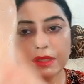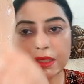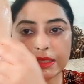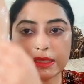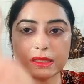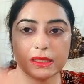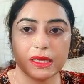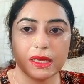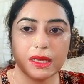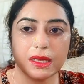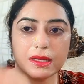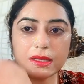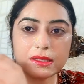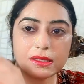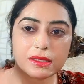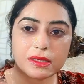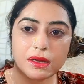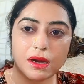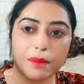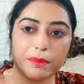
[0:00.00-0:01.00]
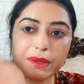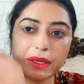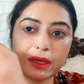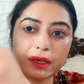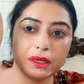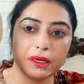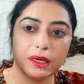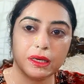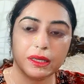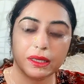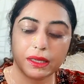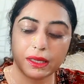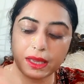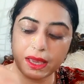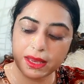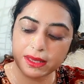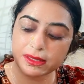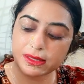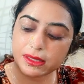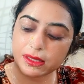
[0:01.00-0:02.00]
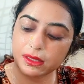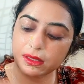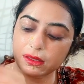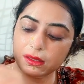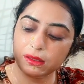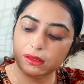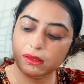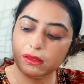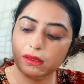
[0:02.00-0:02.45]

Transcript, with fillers: इससे स्क्रबिंग कर देंगे ऐसे